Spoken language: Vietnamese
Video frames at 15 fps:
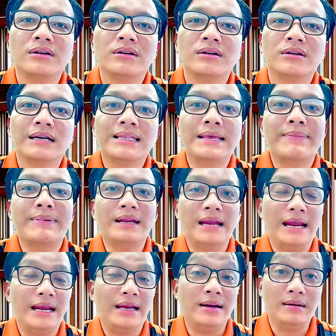cái tập khách
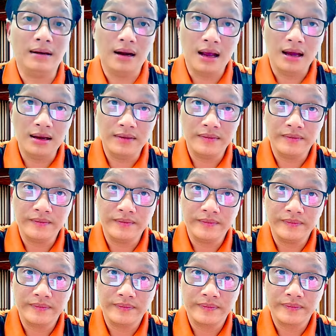hàng rất lớn
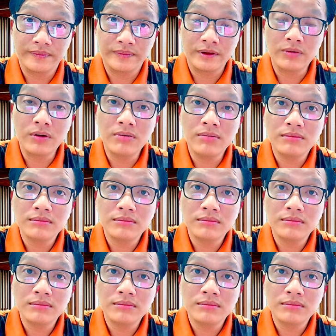đúng không